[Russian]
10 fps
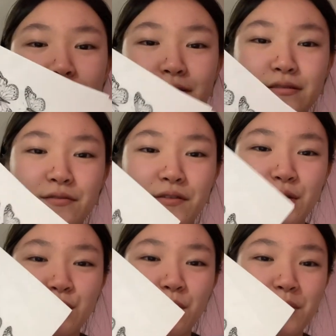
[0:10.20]
э,
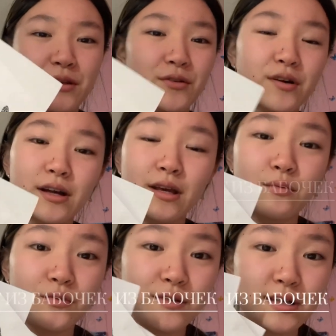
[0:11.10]
видео про то, как я
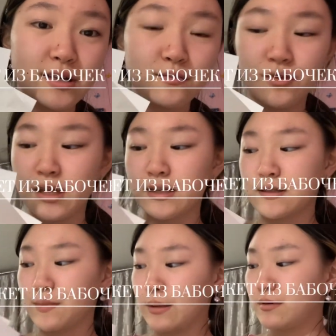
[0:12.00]
буду делать букет из
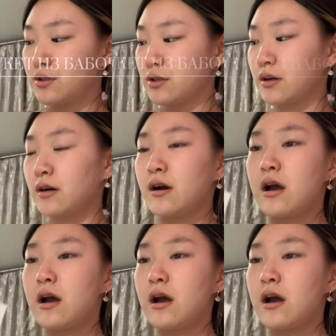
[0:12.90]
бабочек